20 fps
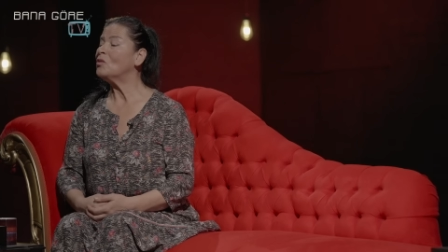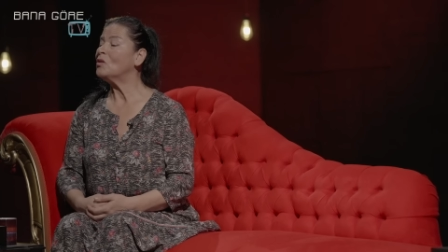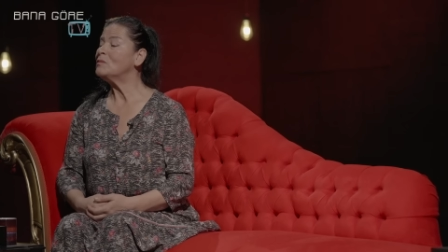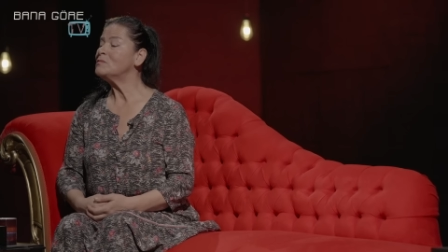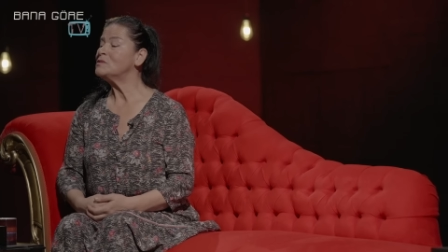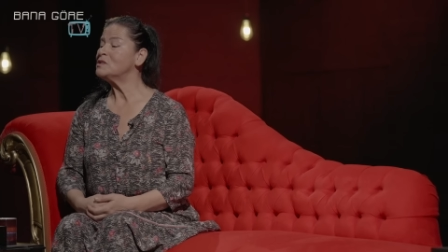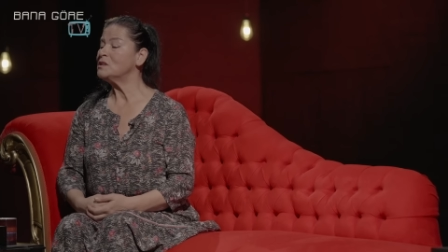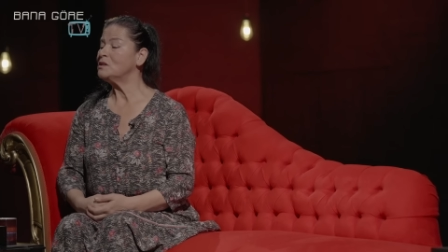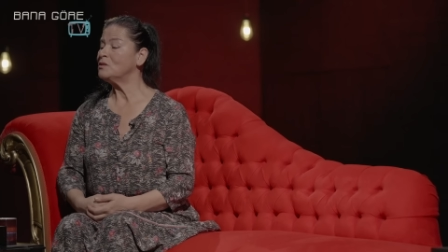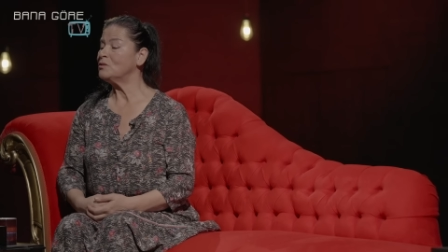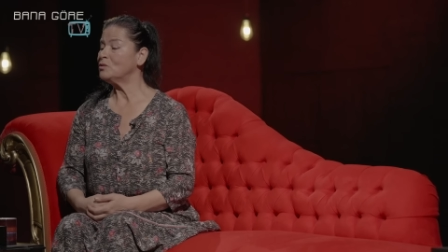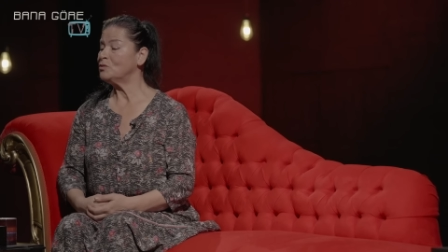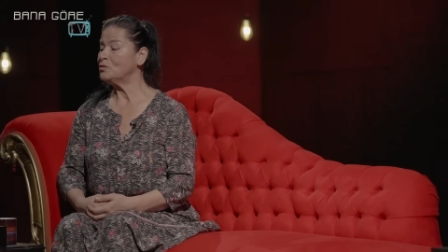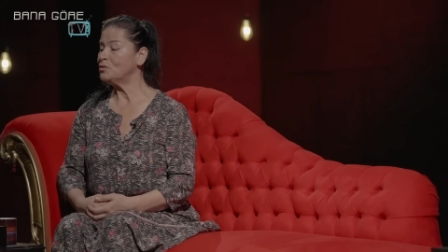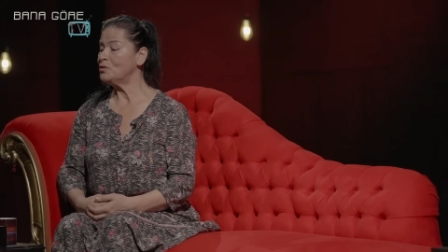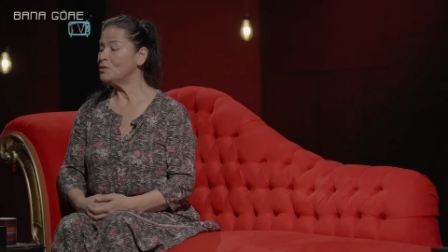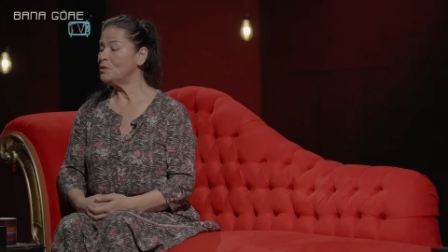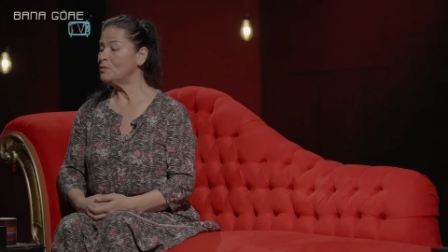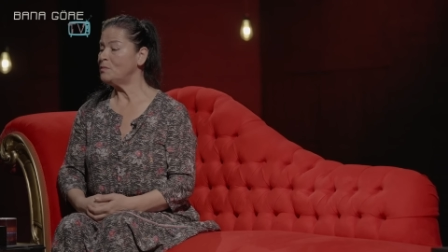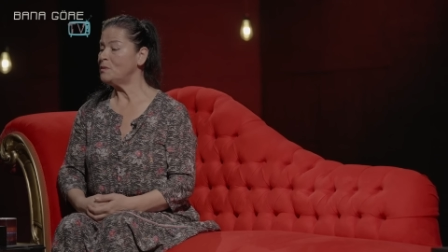O amcayla
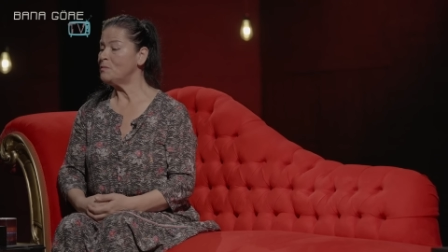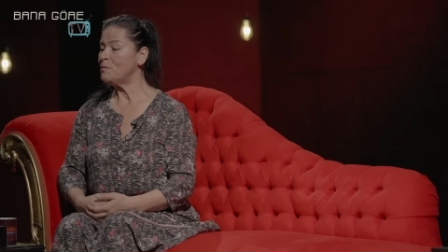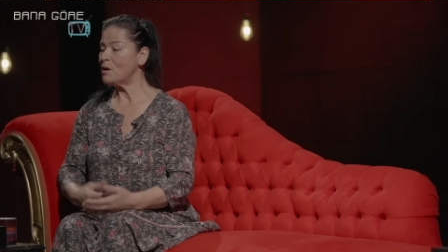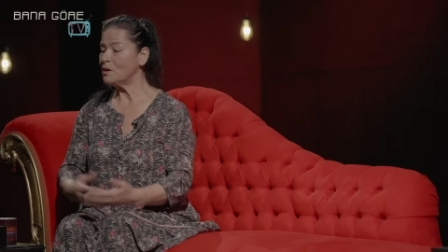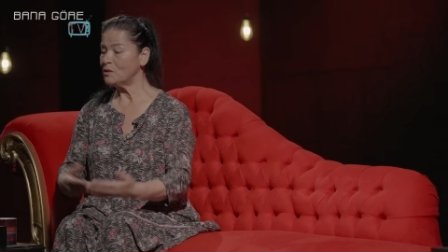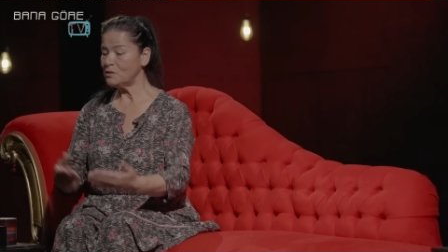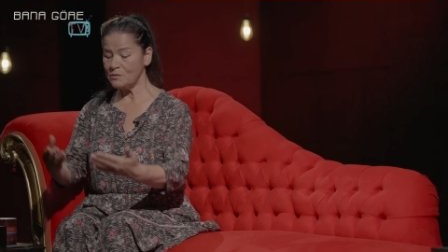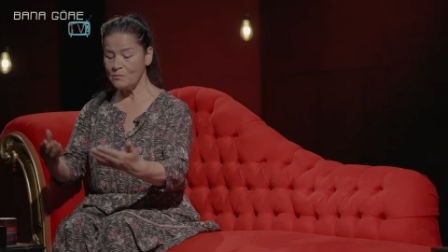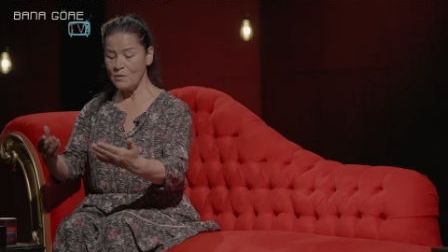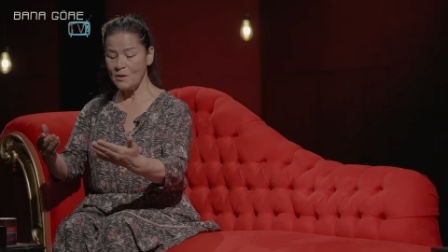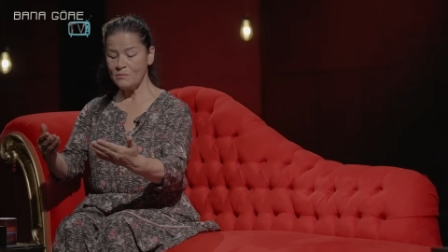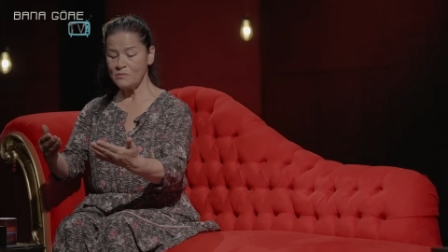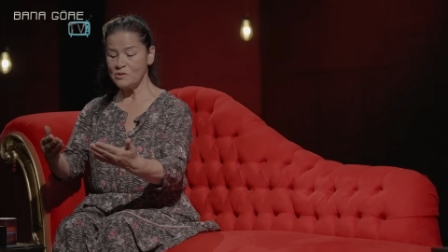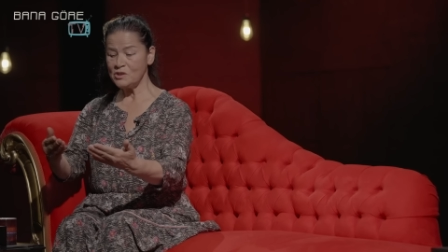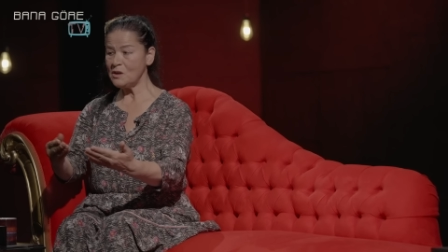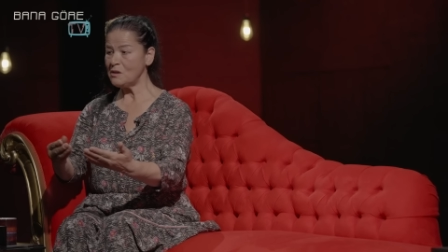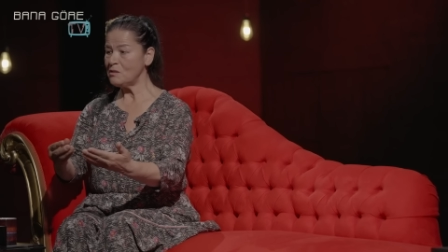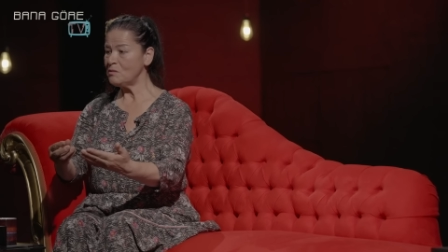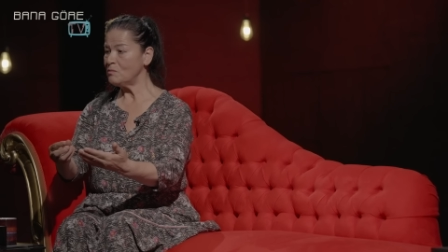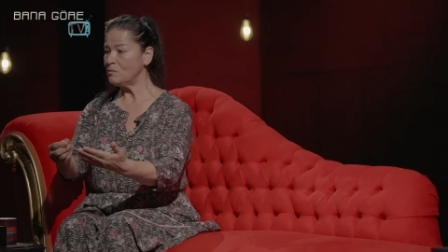oturuyor. Bir baktım
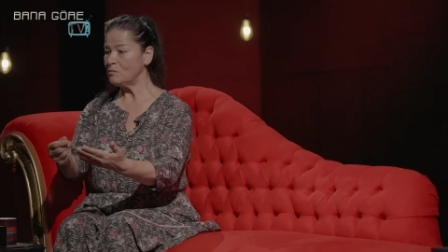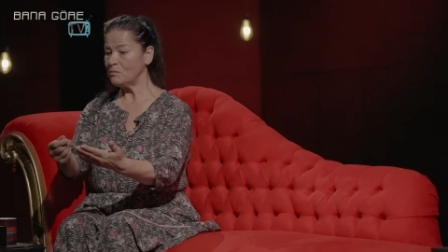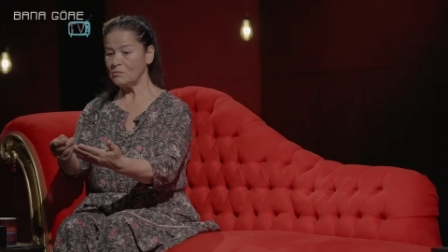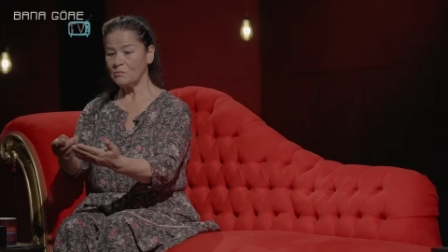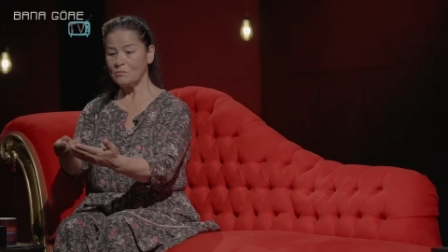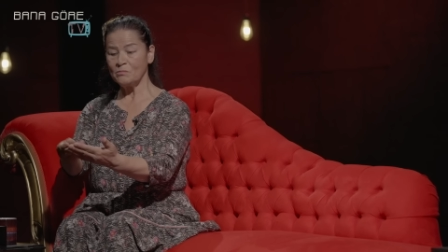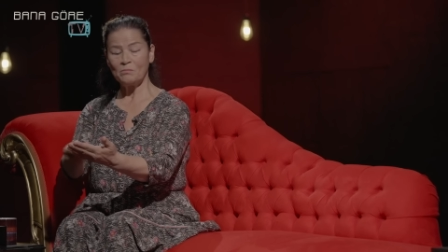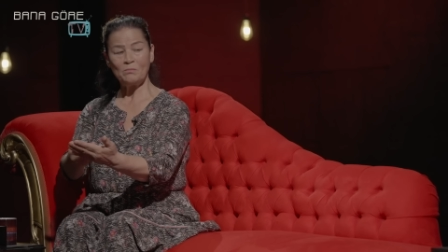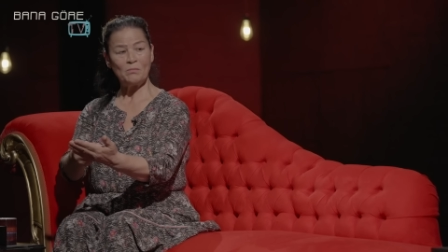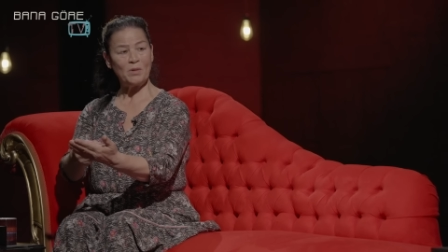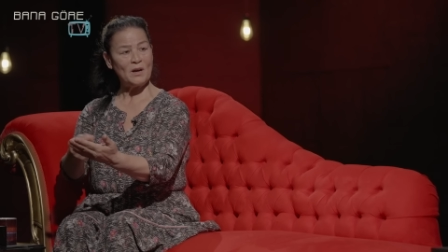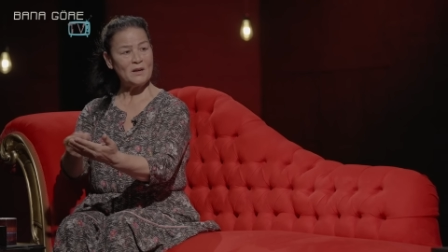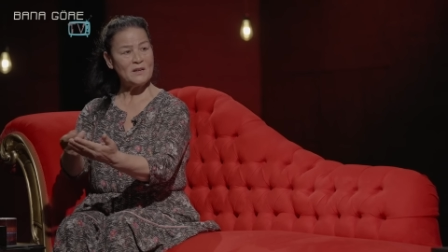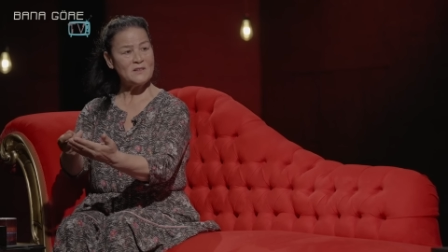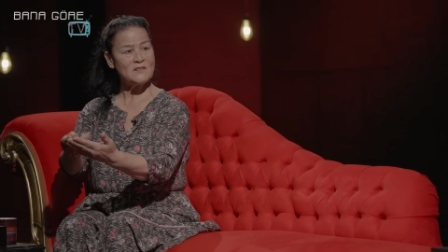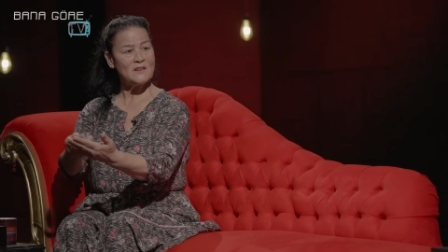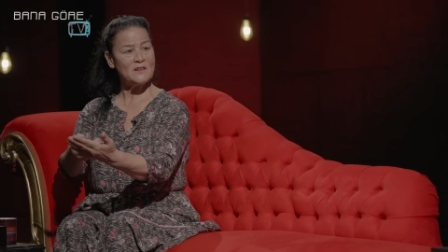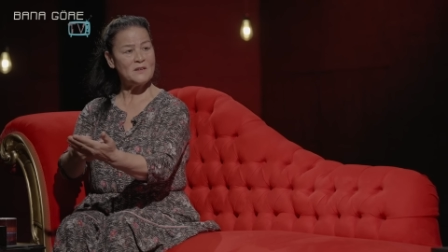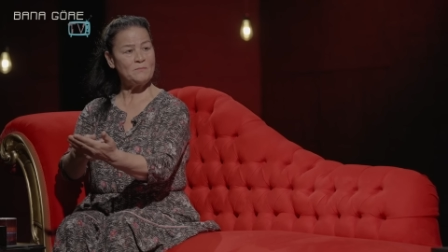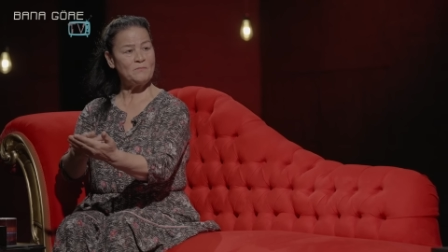amca
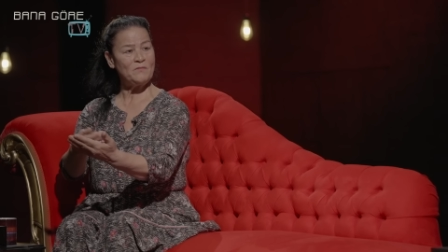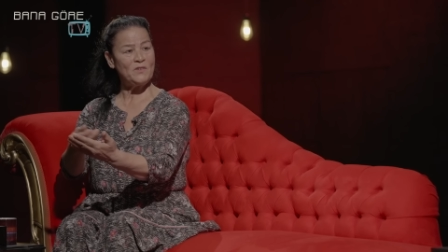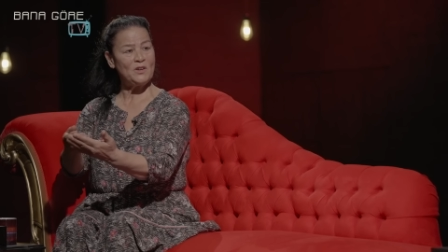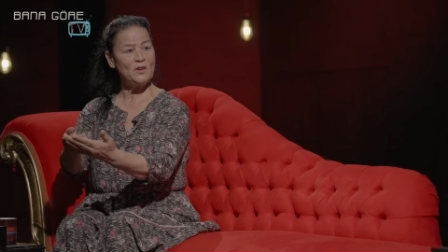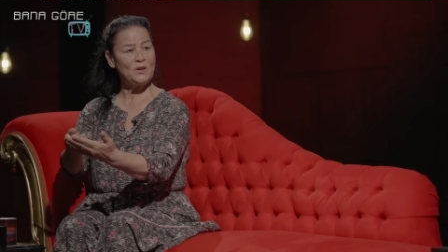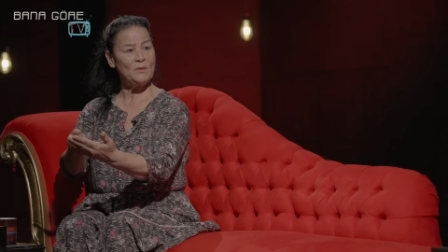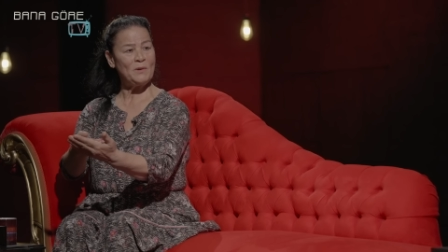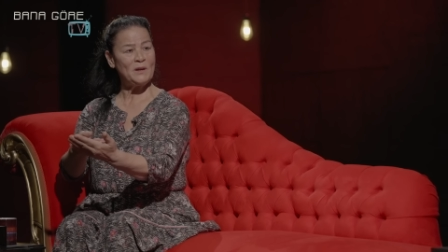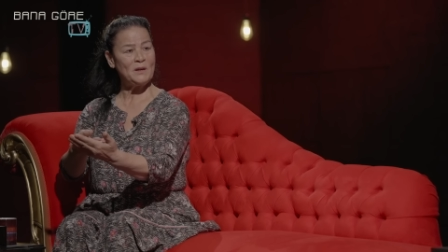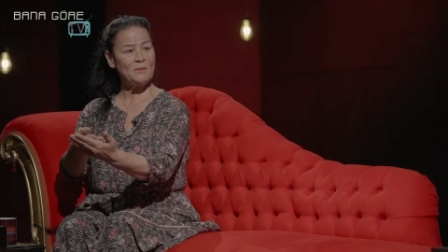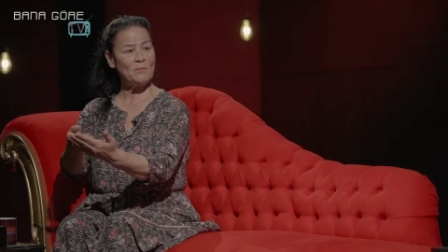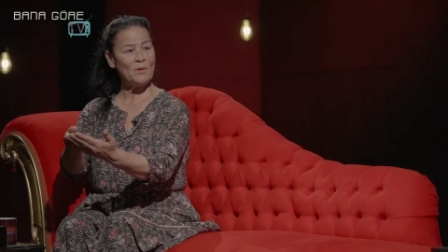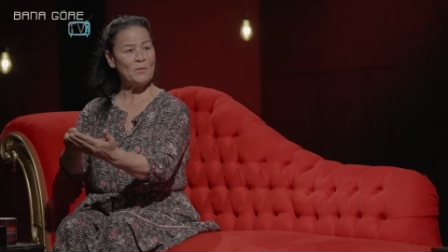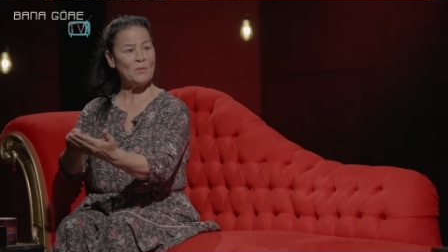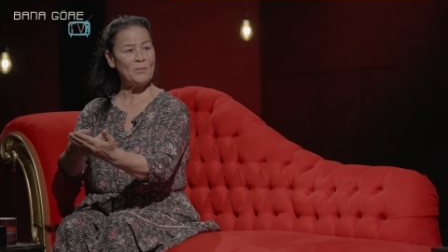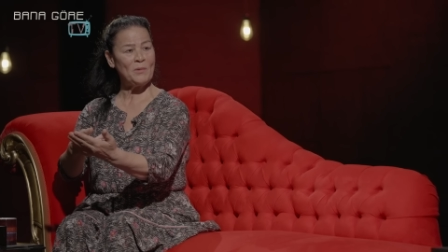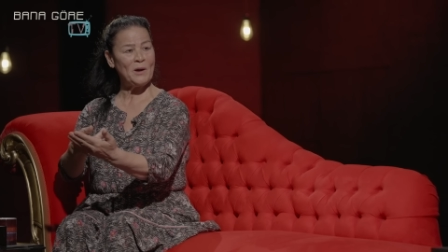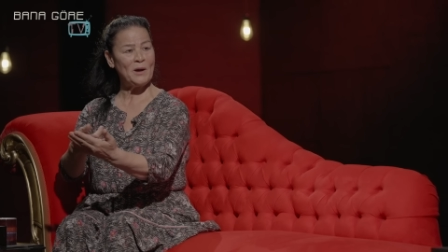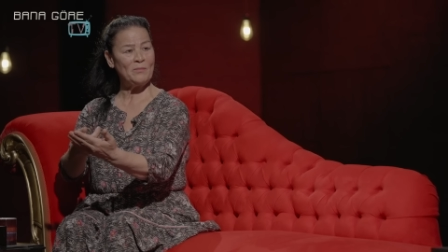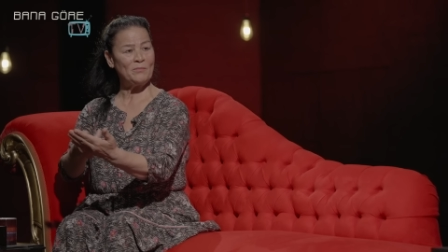para sayıp veriyor benim
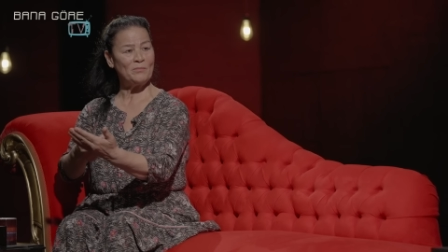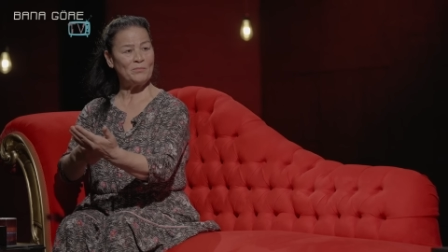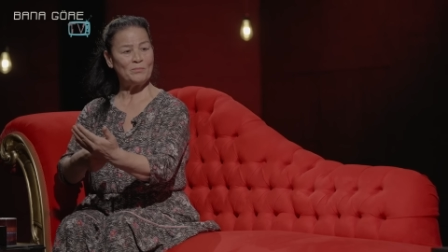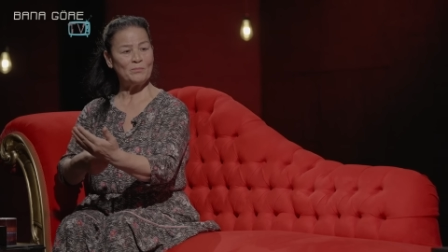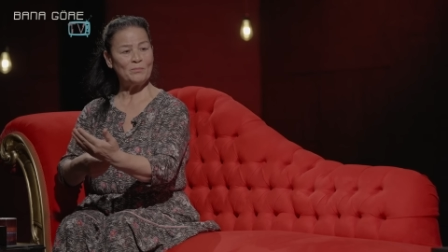babama.